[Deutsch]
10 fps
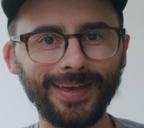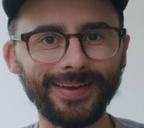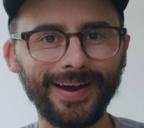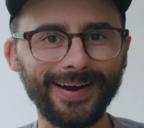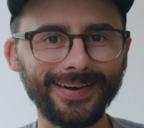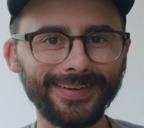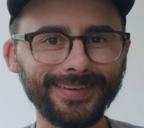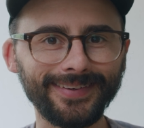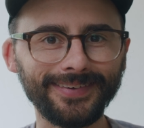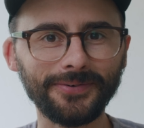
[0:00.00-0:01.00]

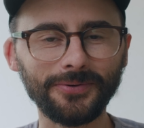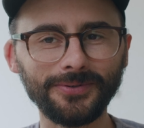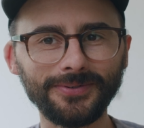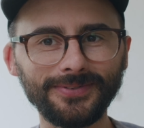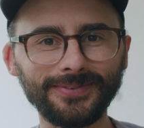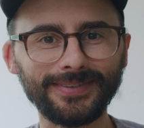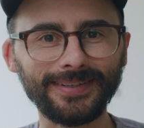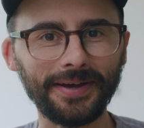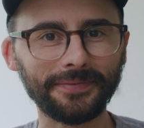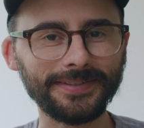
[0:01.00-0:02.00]
AI und ja,